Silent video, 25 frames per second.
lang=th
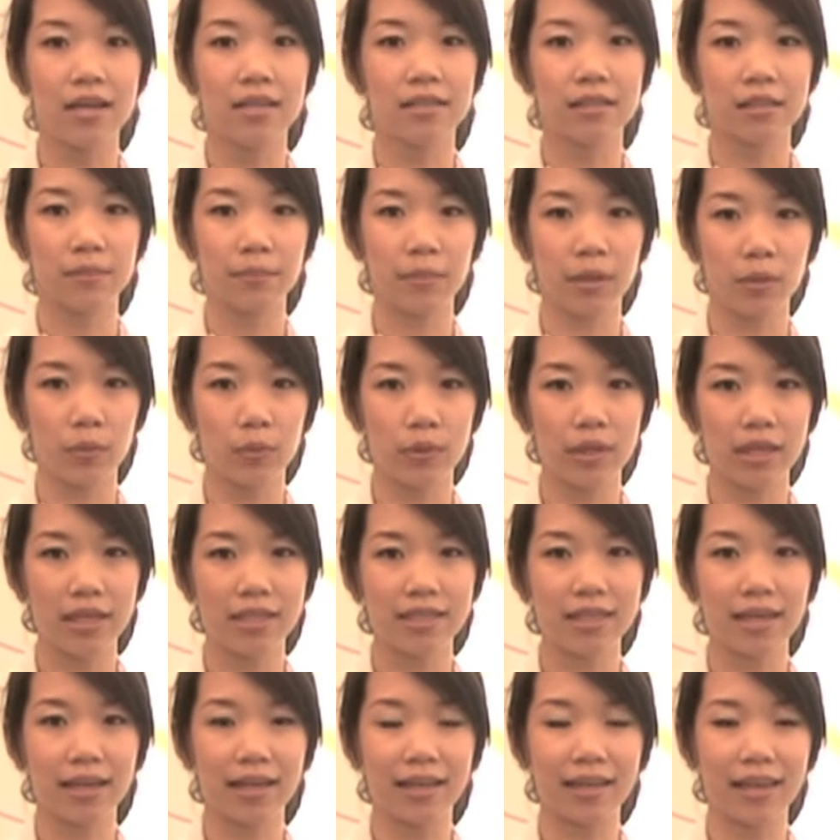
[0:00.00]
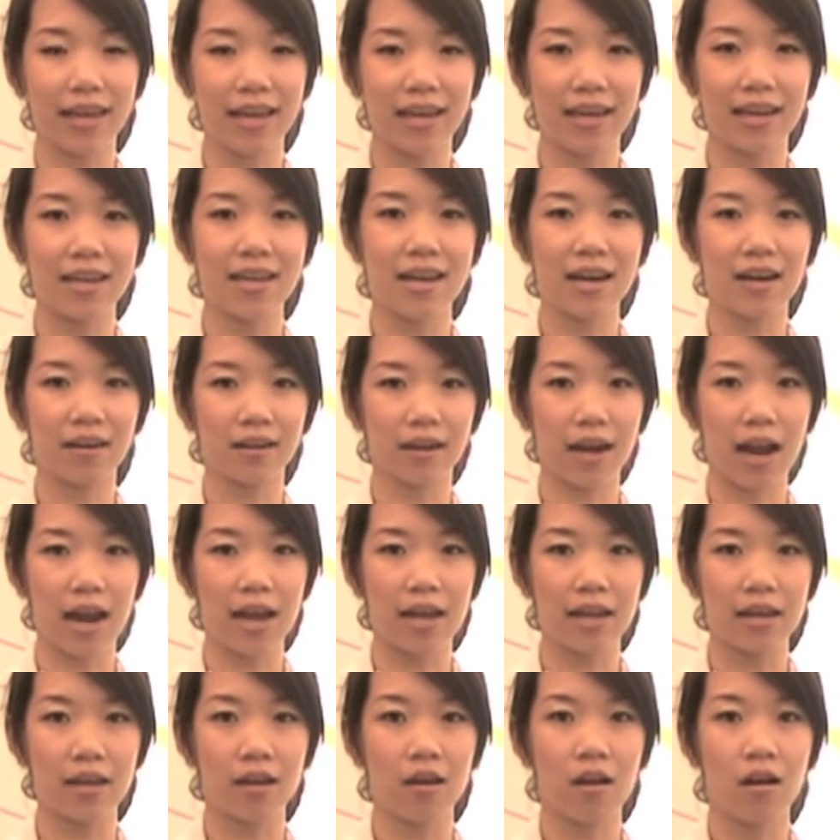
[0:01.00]
จะมีวิธีสังเกตได้อย่างไร
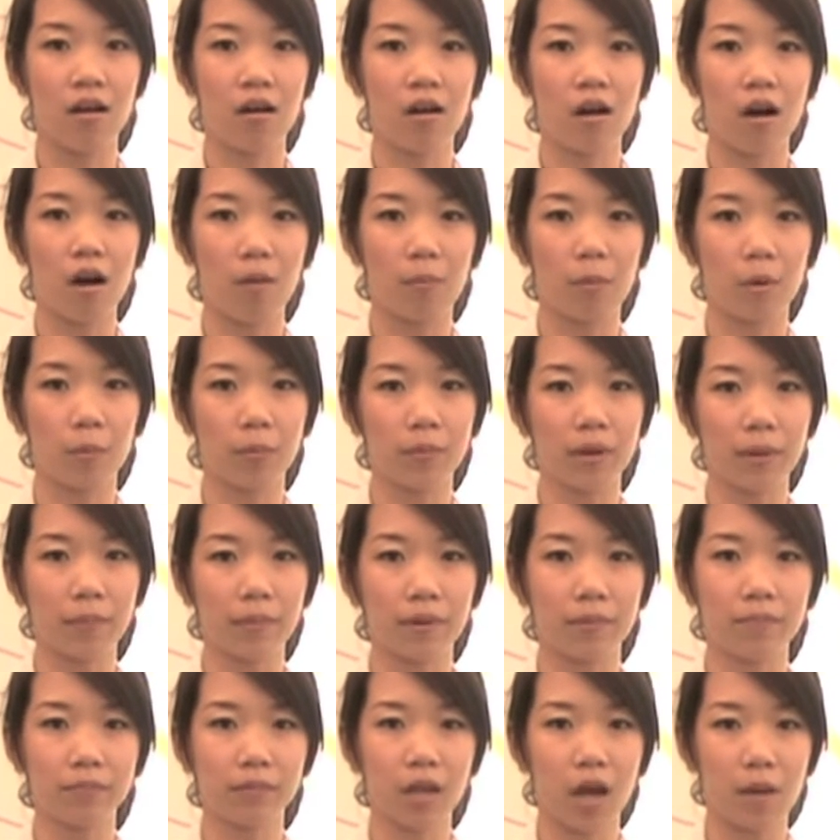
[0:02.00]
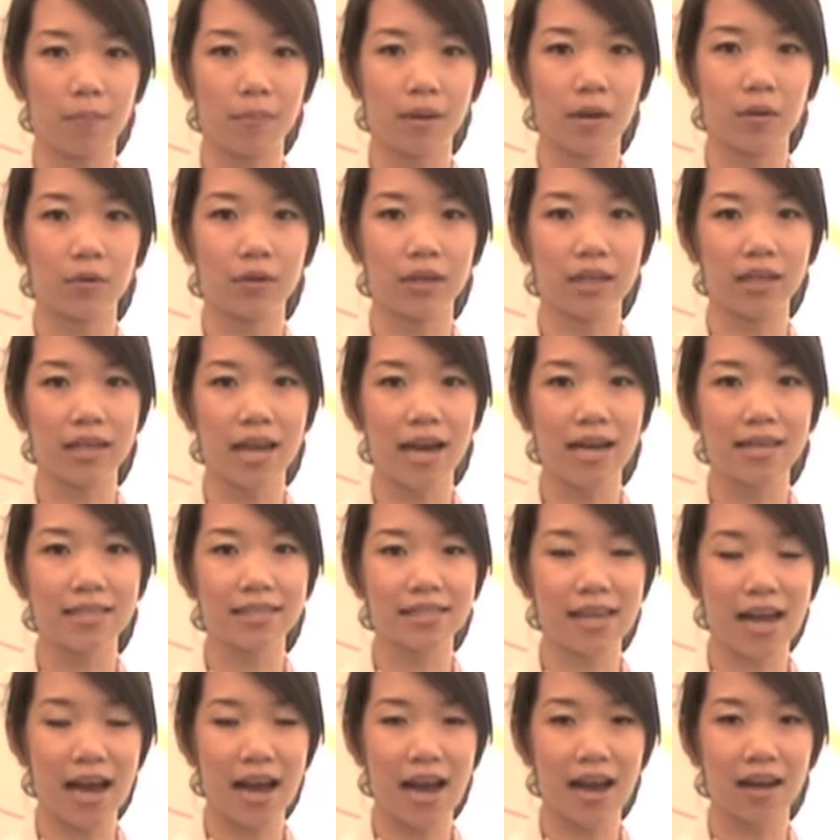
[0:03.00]
ขอพบกับคำตอบเหล่านี้ได้
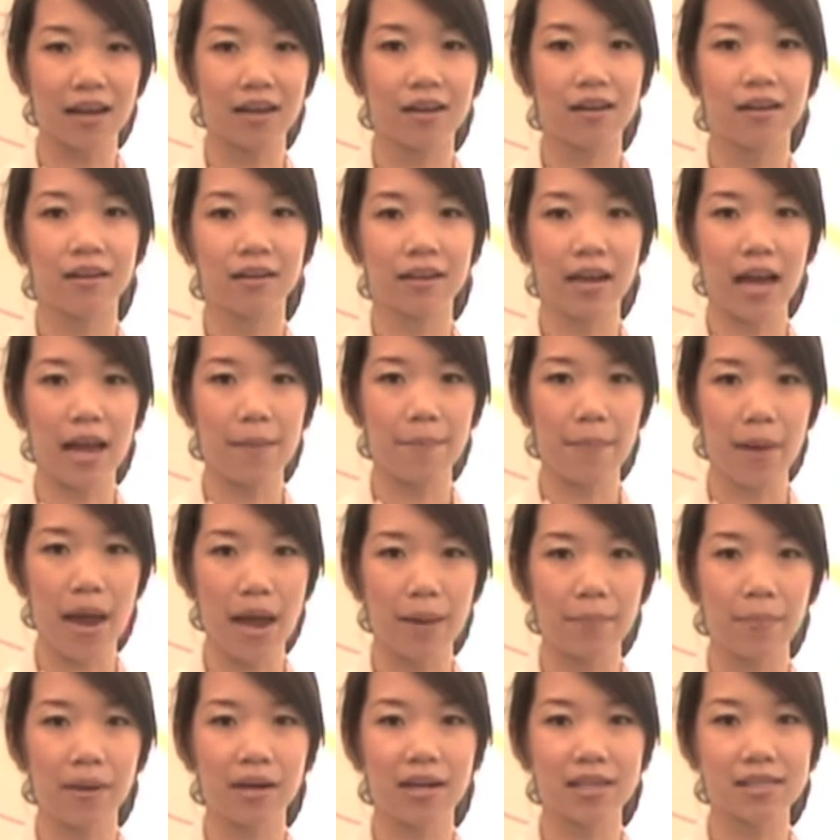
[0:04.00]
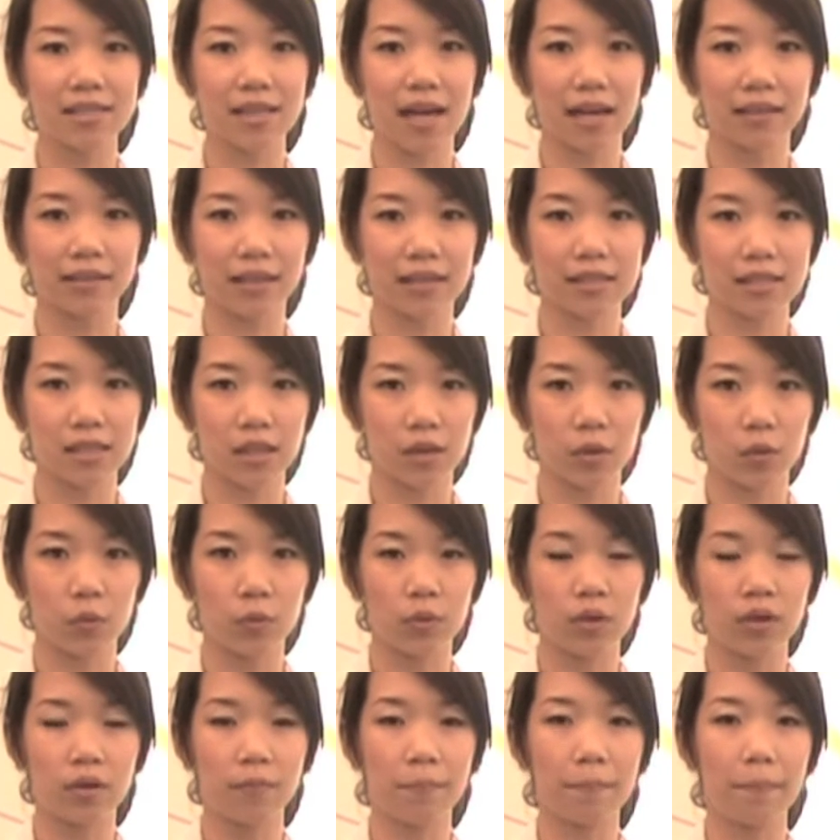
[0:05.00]
จากนายแพทย์พันธศักดิ์ตันสกุ
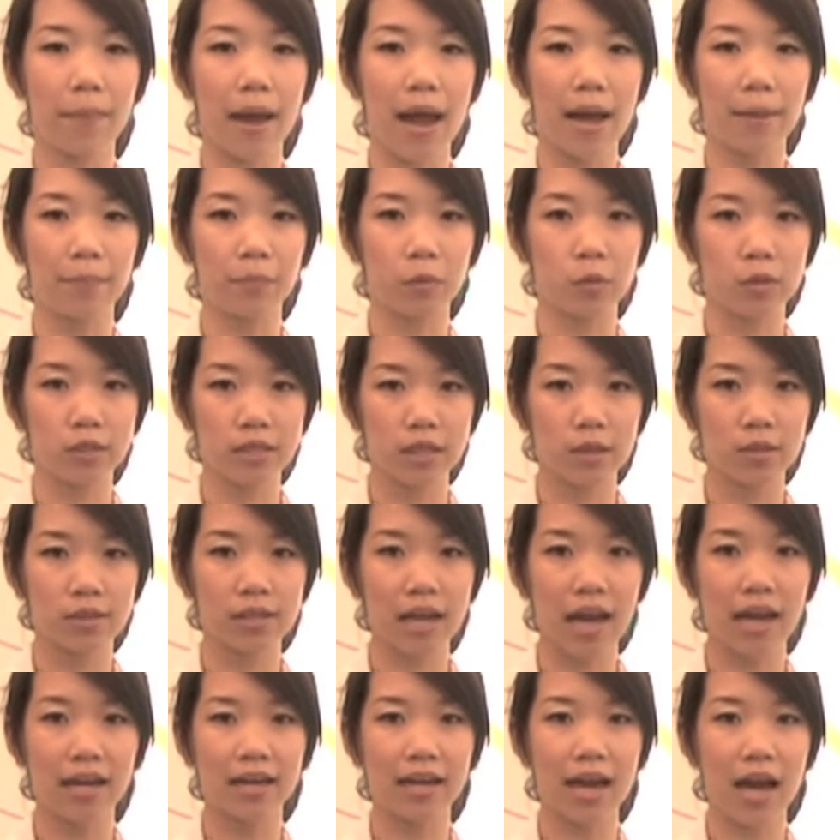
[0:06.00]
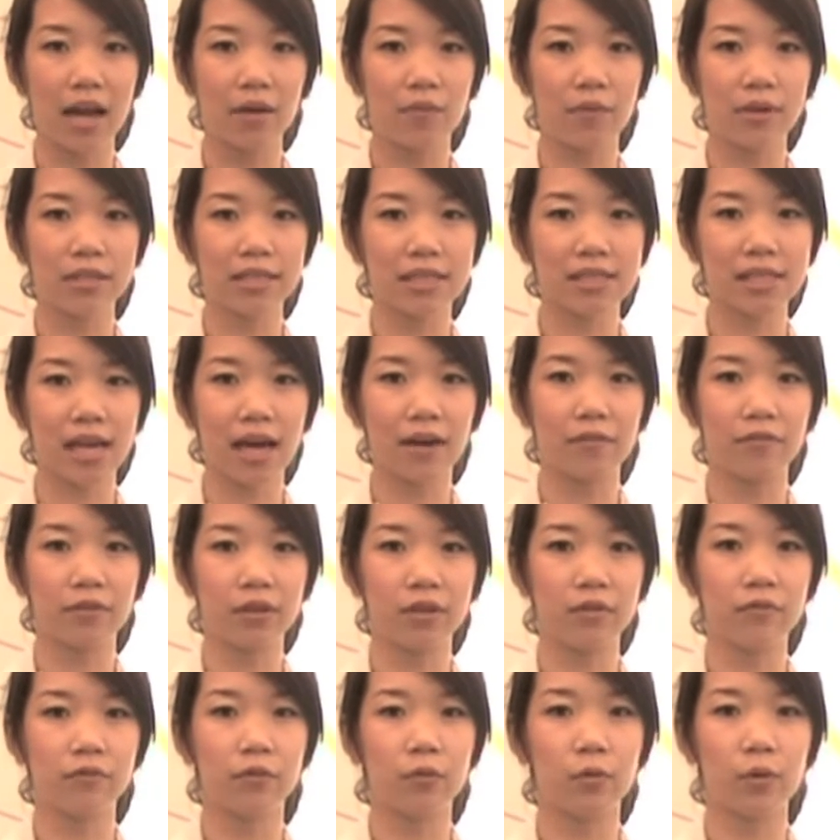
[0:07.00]
ล แพทย์ผู้เชี่ยวชาญด้านเวชศาสตร์ฟื้น
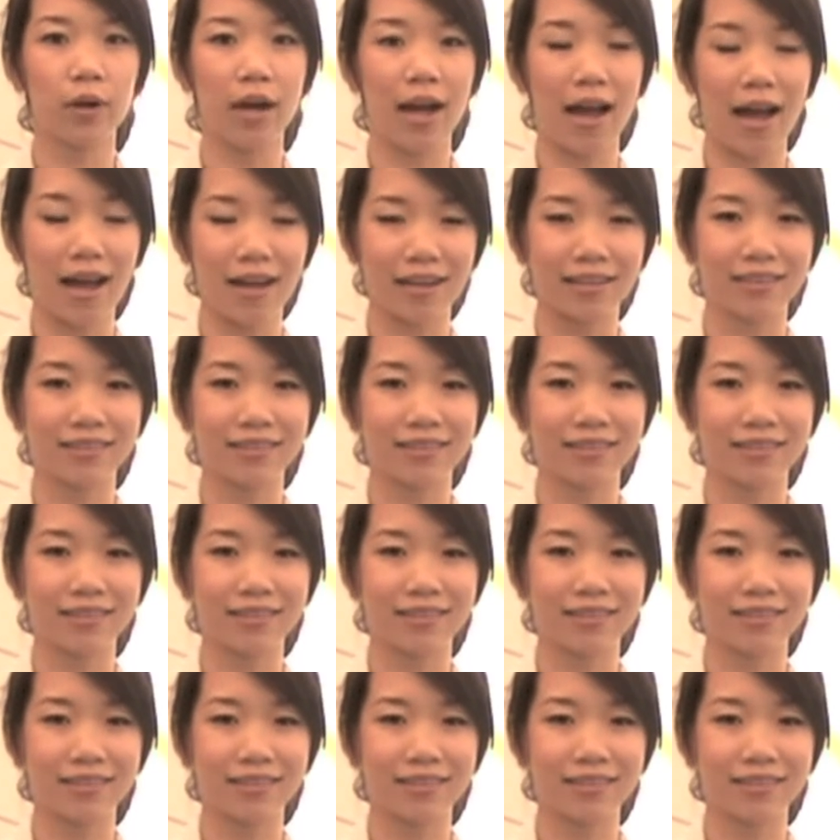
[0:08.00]
ฟูค่ะ